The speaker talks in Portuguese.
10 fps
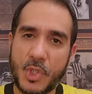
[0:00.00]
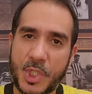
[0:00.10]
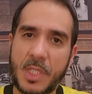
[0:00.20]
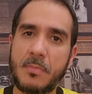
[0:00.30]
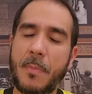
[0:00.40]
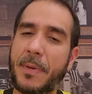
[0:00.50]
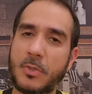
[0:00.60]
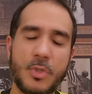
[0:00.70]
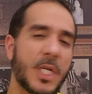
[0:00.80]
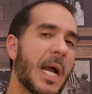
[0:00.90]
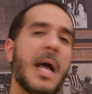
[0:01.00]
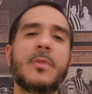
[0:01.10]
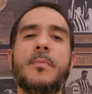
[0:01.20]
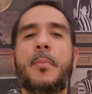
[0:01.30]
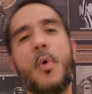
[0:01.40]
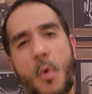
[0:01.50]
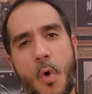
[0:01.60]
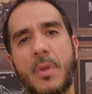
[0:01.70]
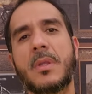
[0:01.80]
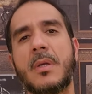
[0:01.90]
time prejudicado por
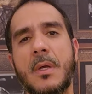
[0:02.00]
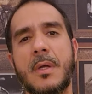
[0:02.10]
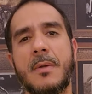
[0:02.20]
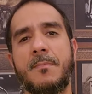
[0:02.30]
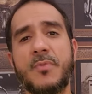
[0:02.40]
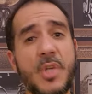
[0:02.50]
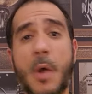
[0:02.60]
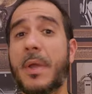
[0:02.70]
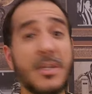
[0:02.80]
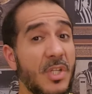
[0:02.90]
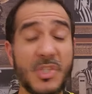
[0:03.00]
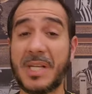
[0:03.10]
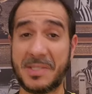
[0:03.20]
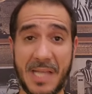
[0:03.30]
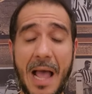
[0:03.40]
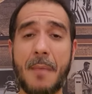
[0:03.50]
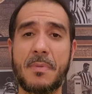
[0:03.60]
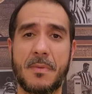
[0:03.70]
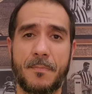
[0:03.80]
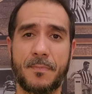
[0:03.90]
conta de algo que a gente já
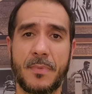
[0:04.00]
sabe.